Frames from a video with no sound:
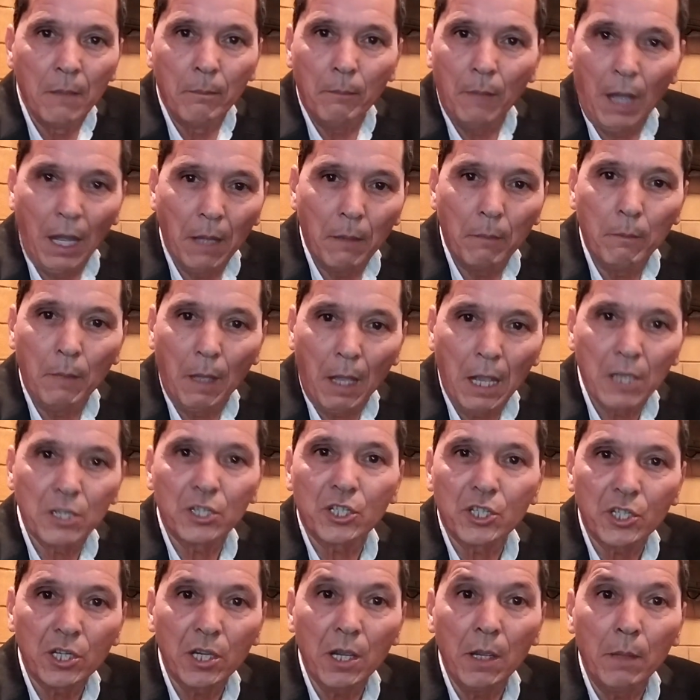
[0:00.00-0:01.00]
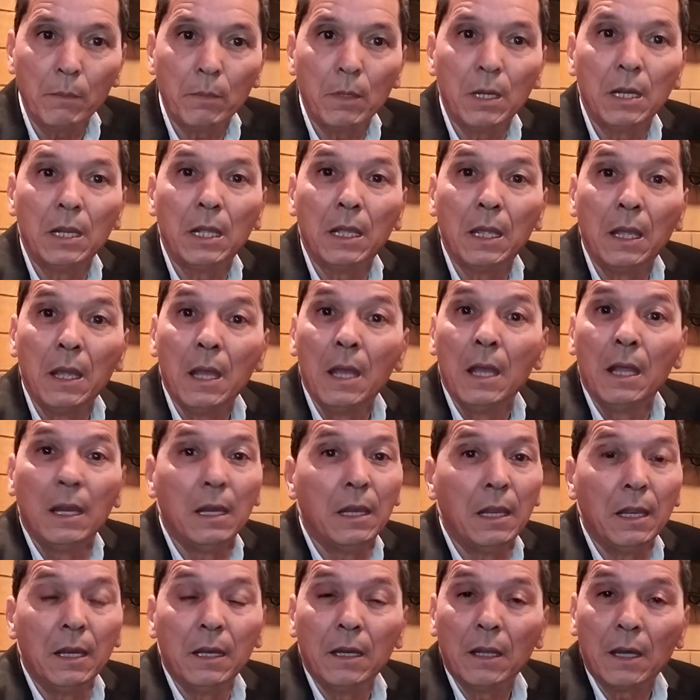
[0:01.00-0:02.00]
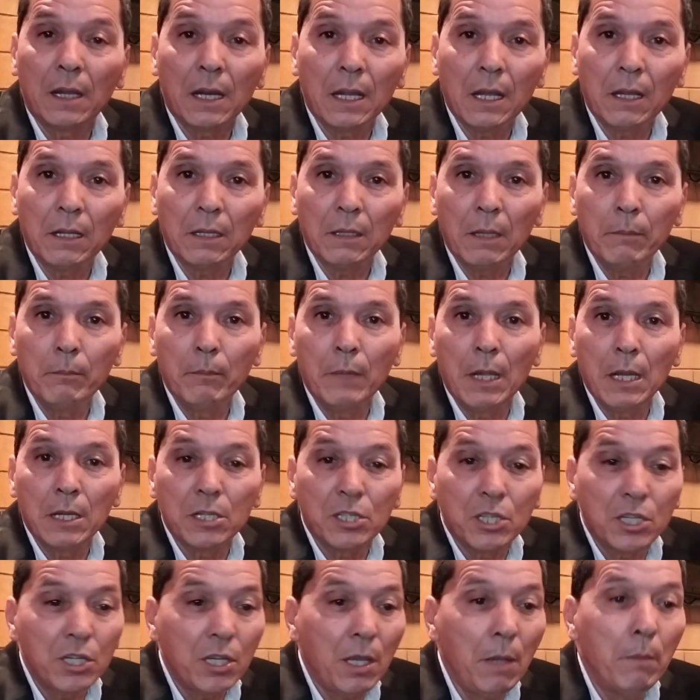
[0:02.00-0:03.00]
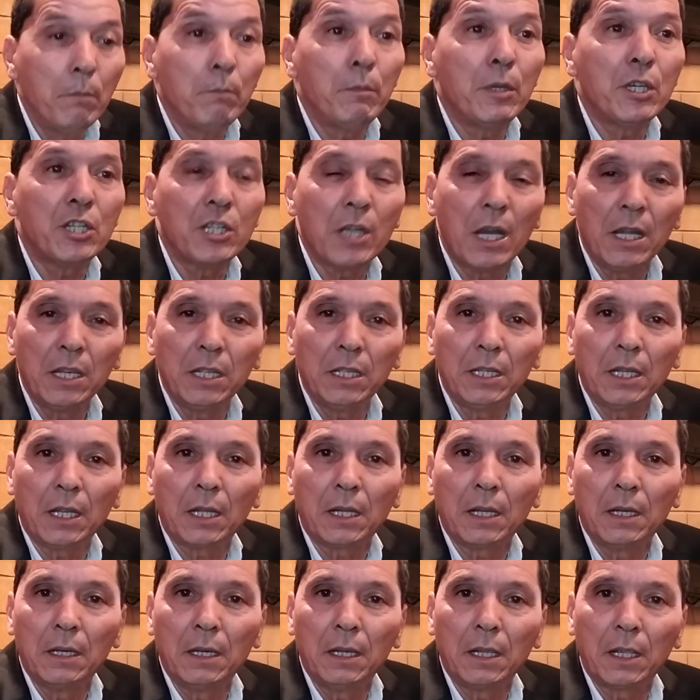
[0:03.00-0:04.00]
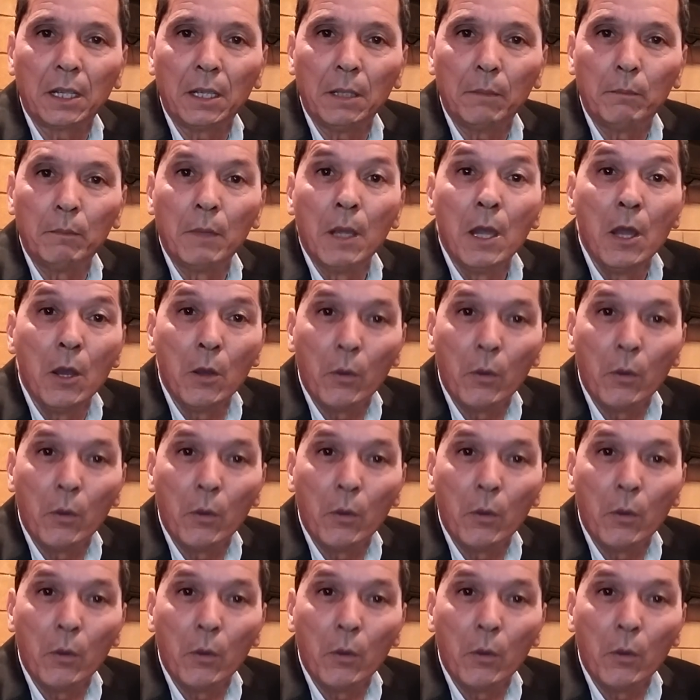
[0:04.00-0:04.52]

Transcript: مع, مع الشعب اللي لان راه اما الشعب باش غادي ذاك ليكيب